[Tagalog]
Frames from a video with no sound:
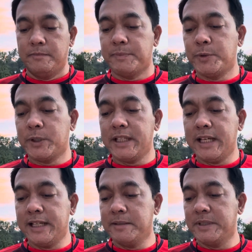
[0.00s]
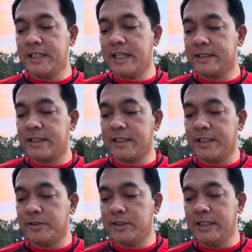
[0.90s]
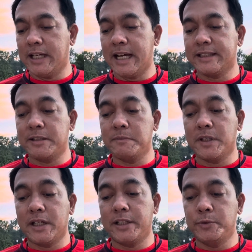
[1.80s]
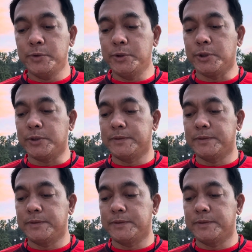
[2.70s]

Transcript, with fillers: Papurihan naman natin ngayon ang ating mga ninuno,